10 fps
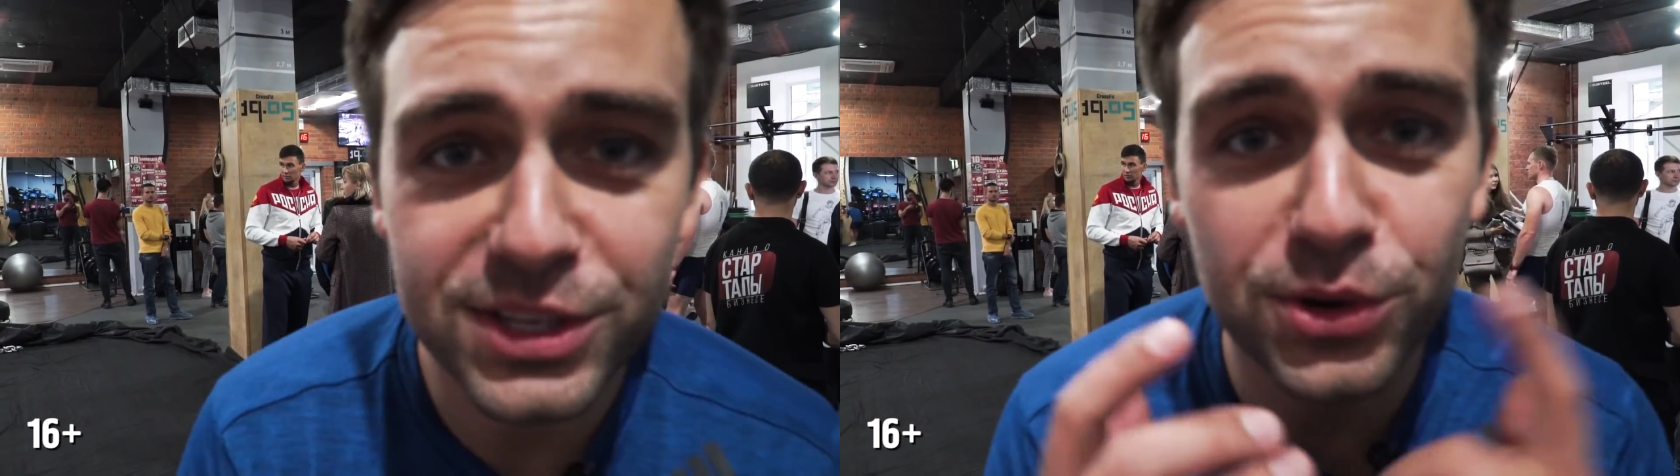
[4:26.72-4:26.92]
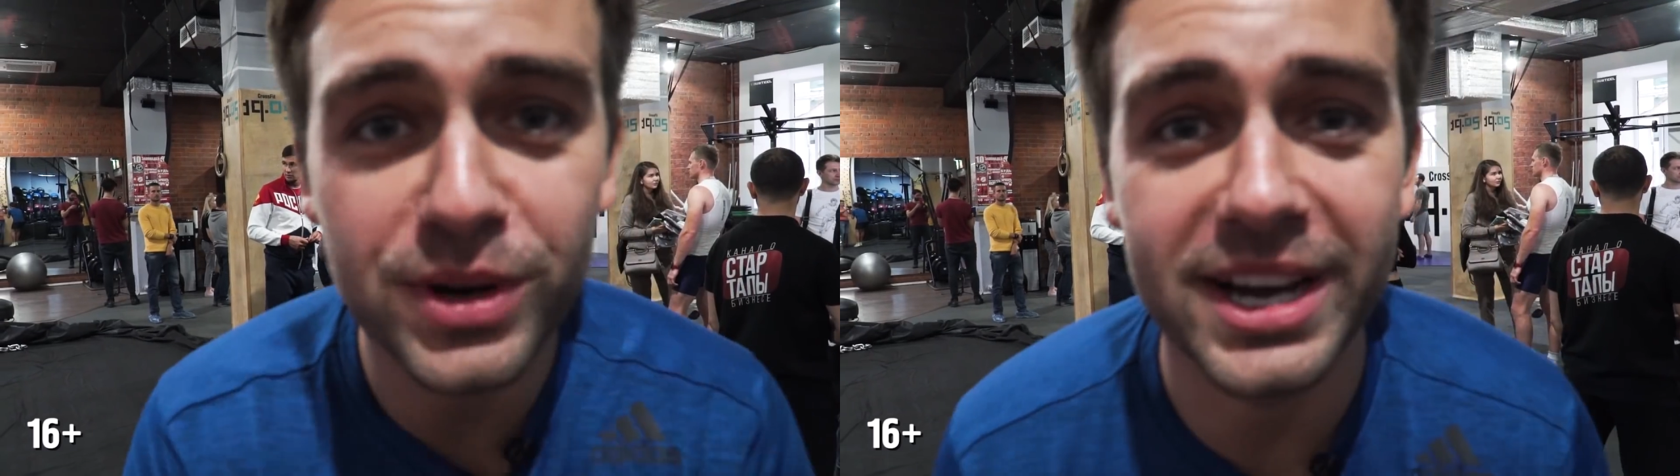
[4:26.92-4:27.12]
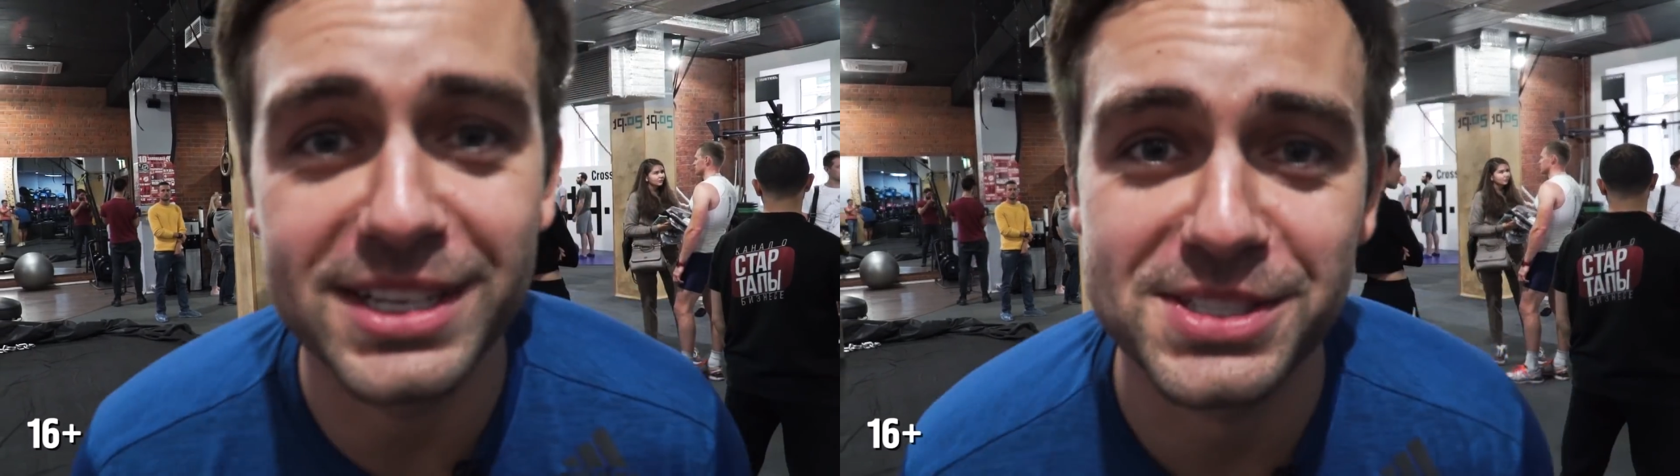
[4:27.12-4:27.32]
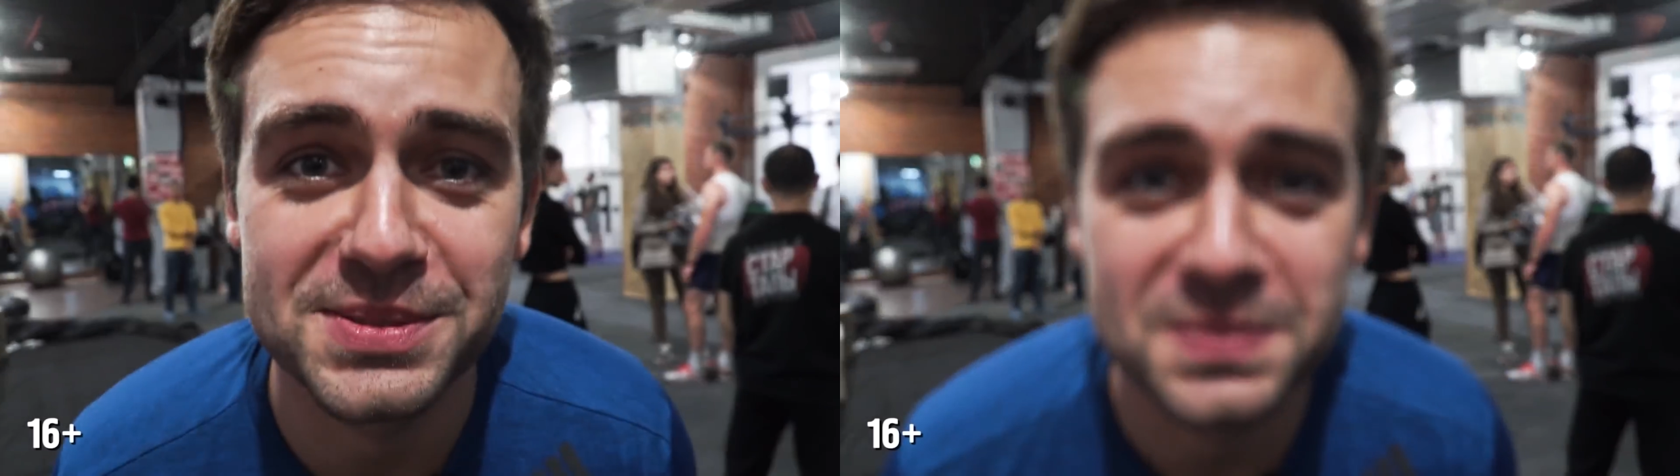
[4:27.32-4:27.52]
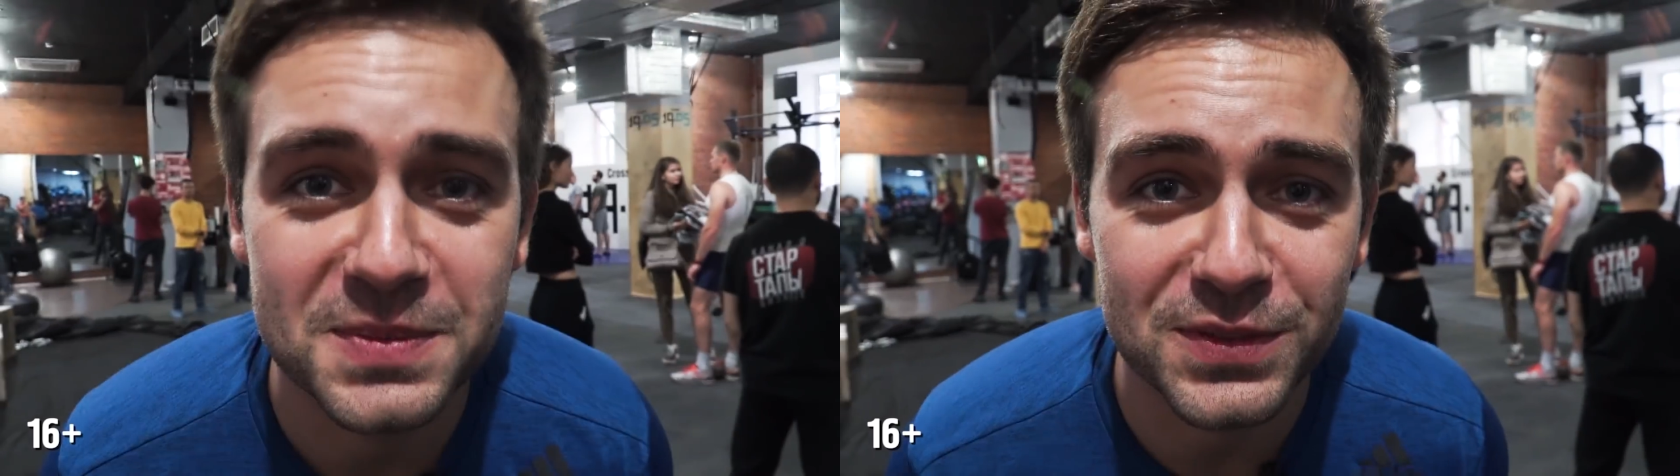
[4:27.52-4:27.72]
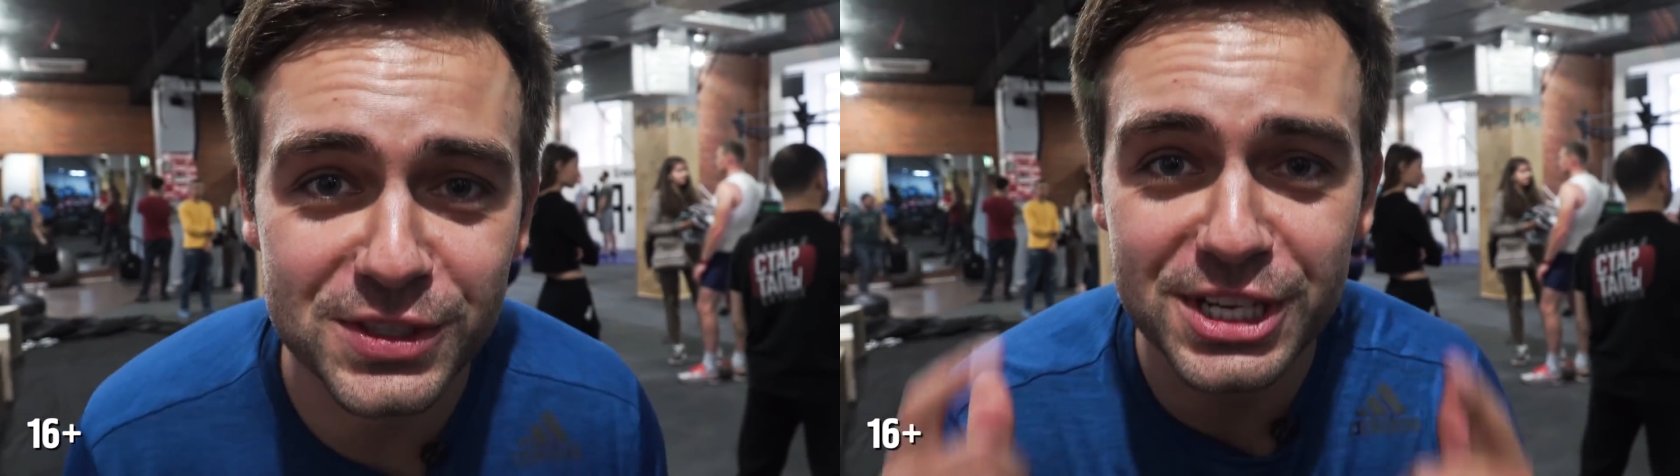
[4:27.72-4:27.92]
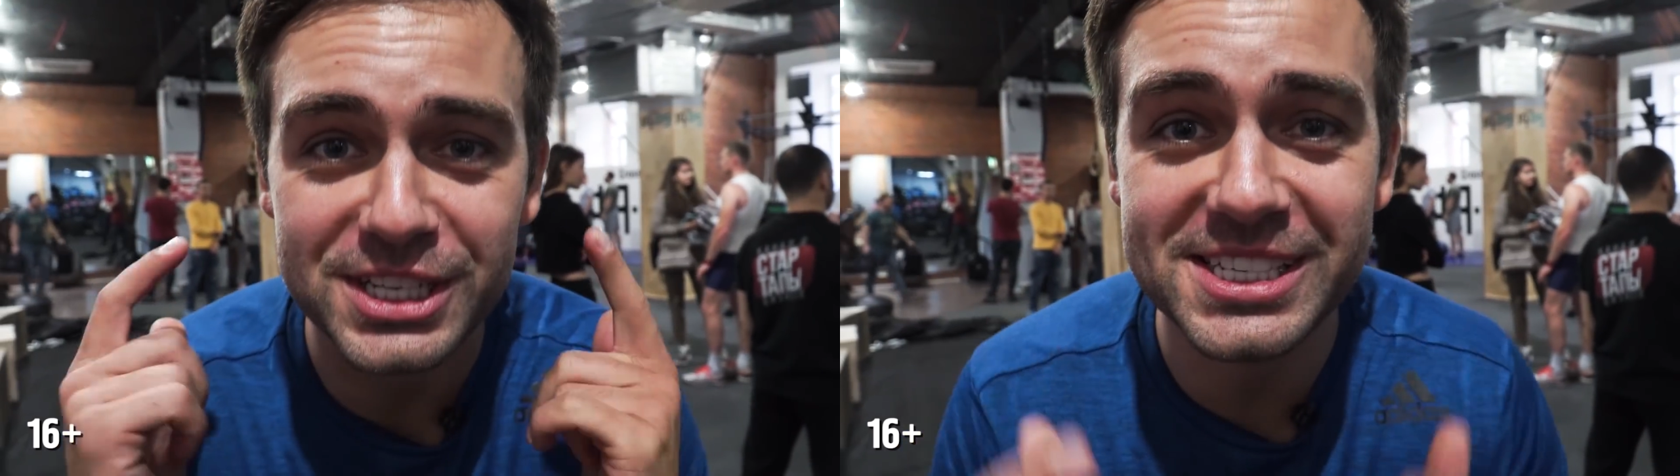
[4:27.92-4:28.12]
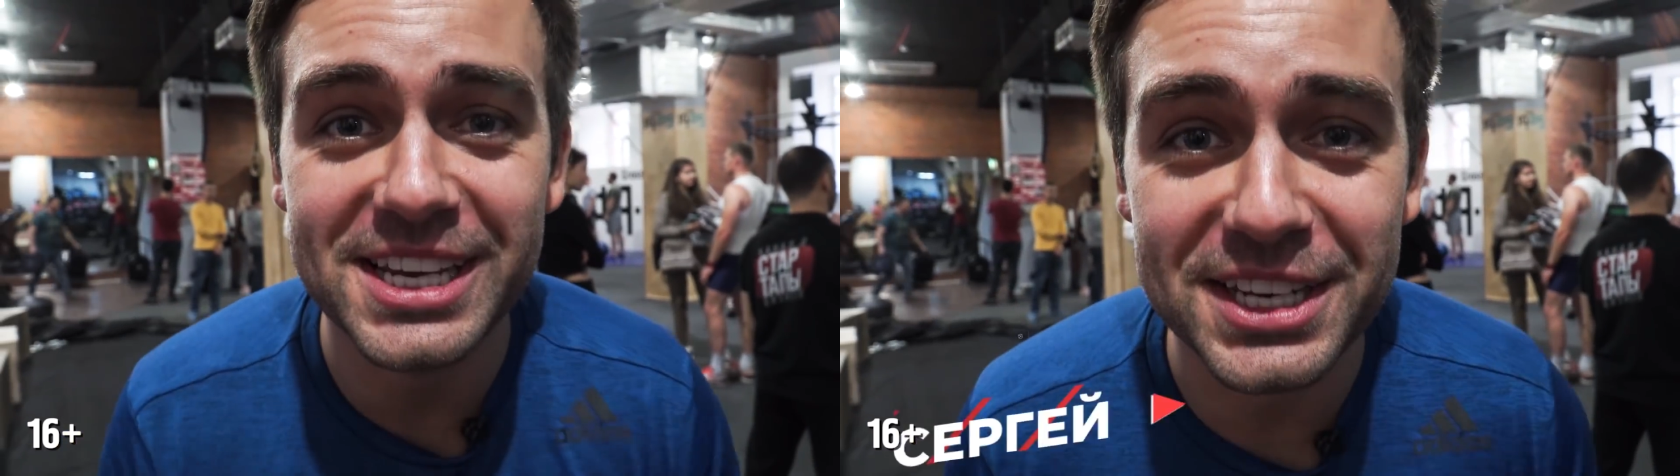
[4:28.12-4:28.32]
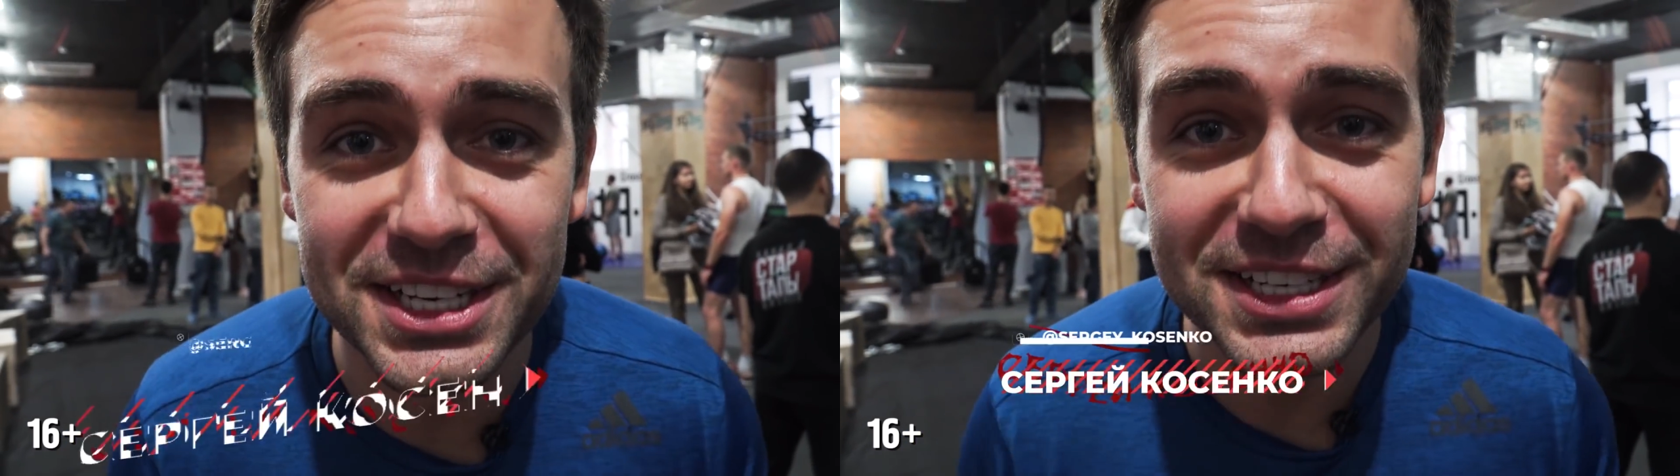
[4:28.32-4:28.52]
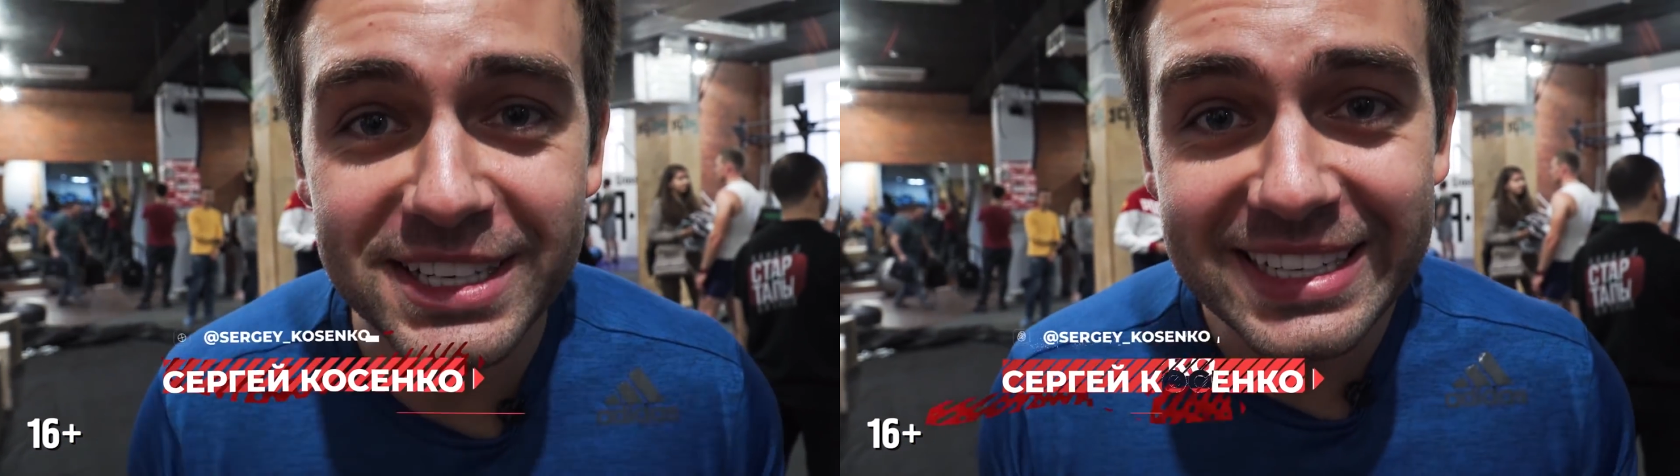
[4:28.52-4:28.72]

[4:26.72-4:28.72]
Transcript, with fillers: Йо, гайс, воскресенье,